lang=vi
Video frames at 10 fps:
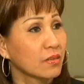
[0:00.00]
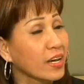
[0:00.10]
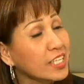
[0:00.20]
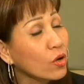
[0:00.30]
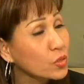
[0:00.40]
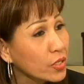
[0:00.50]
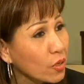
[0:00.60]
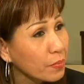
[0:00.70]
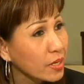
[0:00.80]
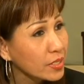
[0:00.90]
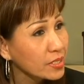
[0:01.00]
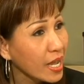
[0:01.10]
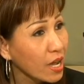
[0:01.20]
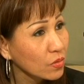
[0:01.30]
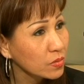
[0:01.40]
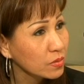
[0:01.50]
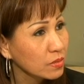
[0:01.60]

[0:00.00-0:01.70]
vậy còn chuyện con mèo thì sao